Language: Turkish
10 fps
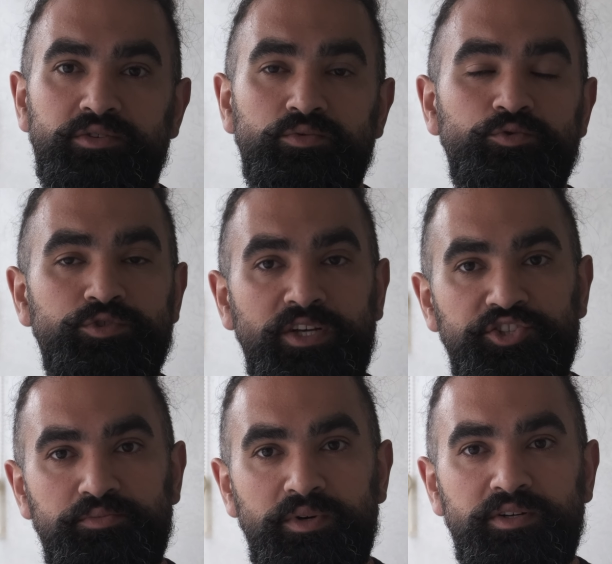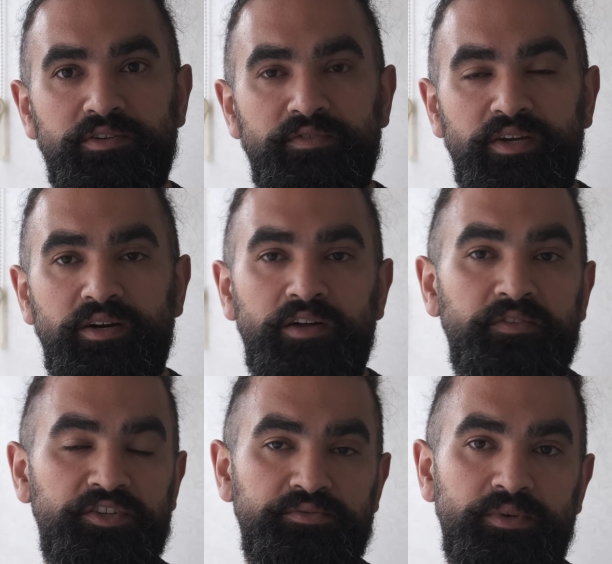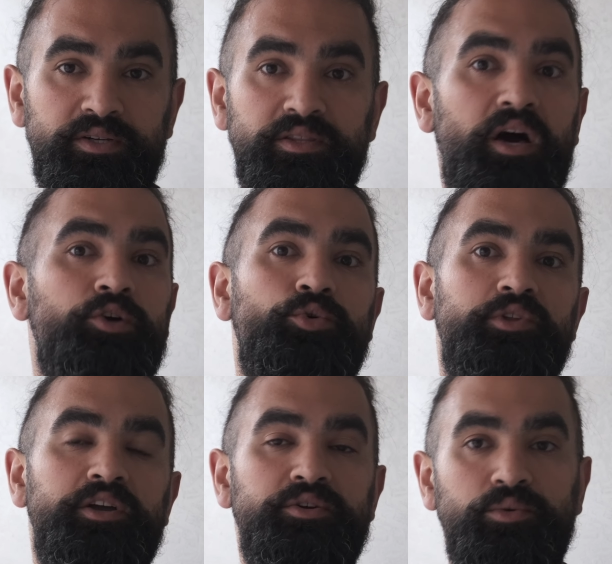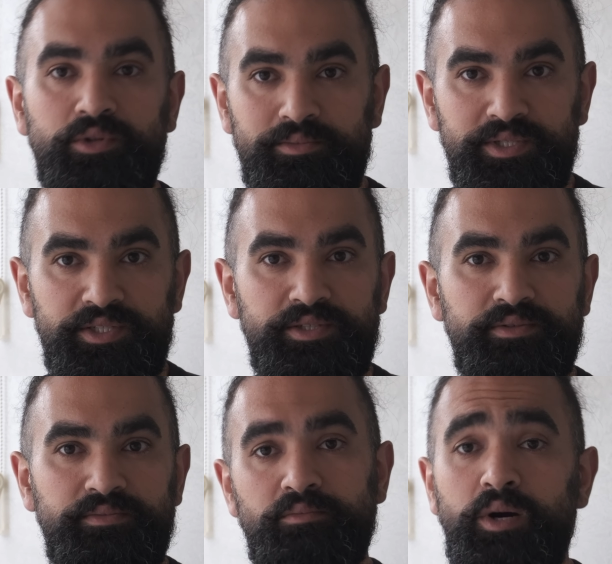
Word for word: uzlaşma ve anlaşma daha kolay olabilir.